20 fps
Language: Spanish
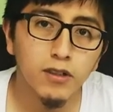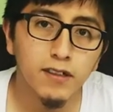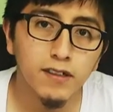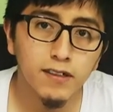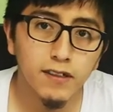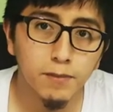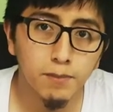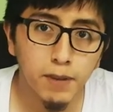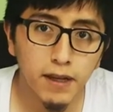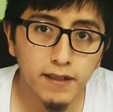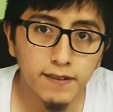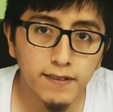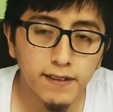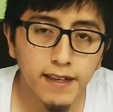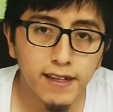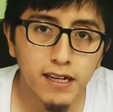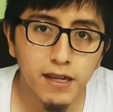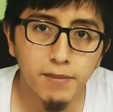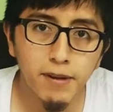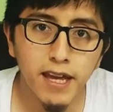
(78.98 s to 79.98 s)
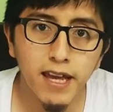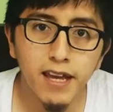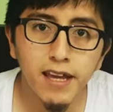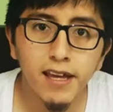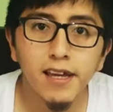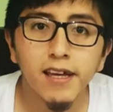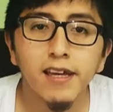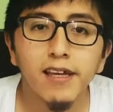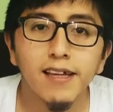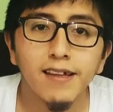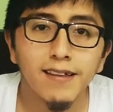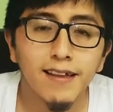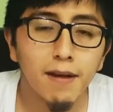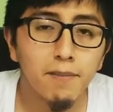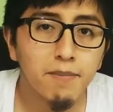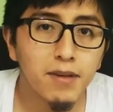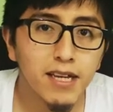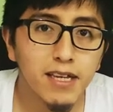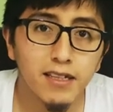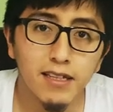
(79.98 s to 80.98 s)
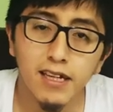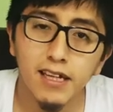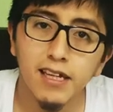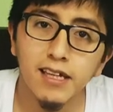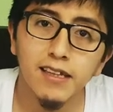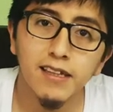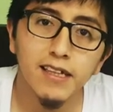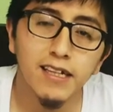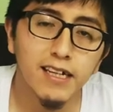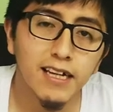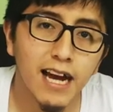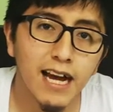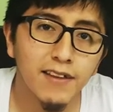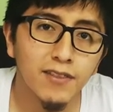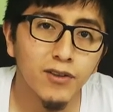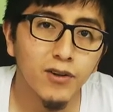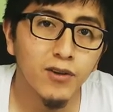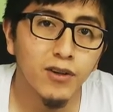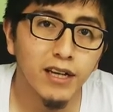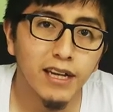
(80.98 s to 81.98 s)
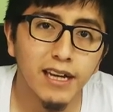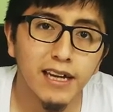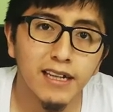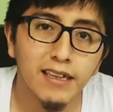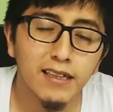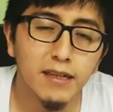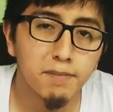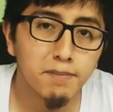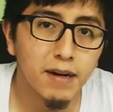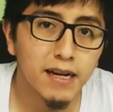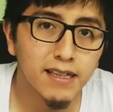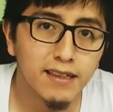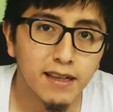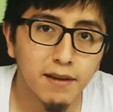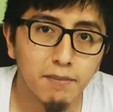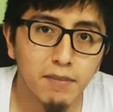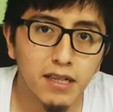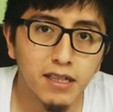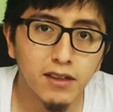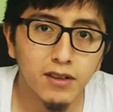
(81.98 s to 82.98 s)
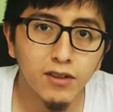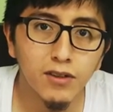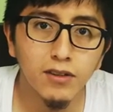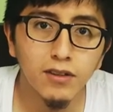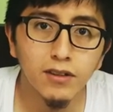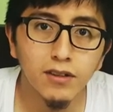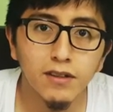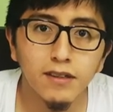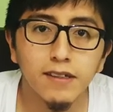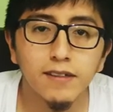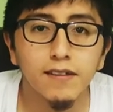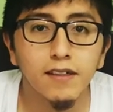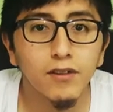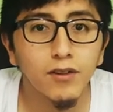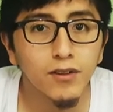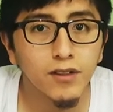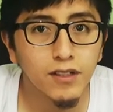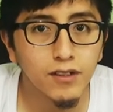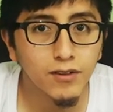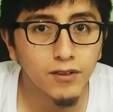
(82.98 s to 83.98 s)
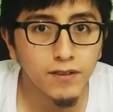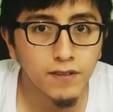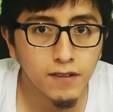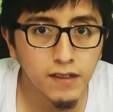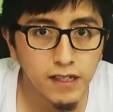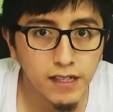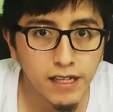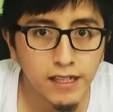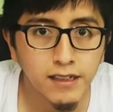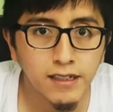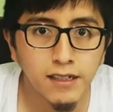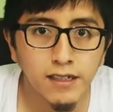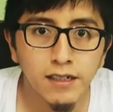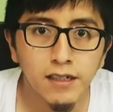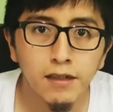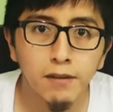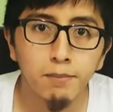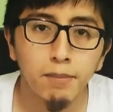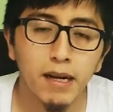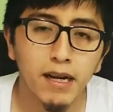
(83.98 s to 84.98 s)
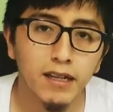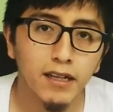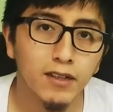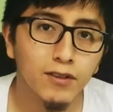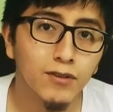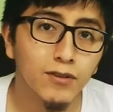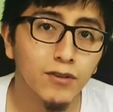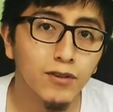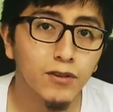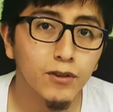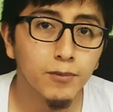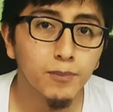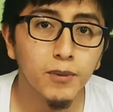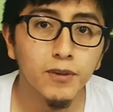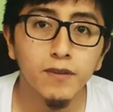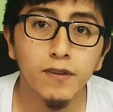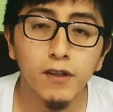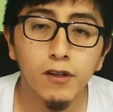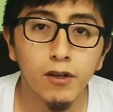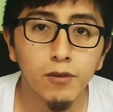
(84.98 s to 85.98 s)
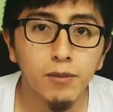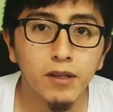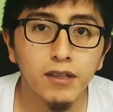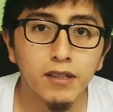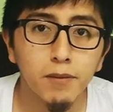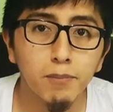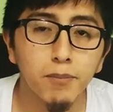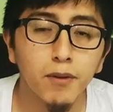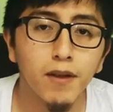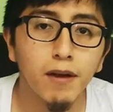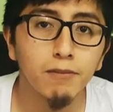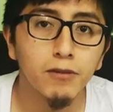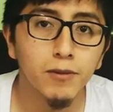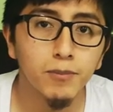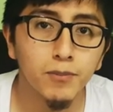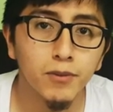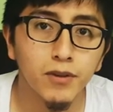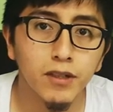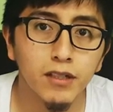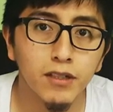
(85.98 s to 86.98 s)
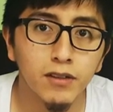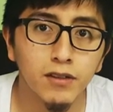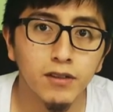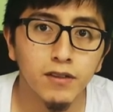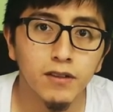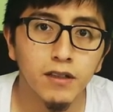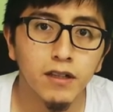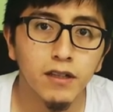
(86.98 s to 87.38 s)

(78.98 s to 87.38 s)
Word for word: Space NB y también indicando el departamento desde donde nos siguen, para que nosotros posteriormente podamos ponernos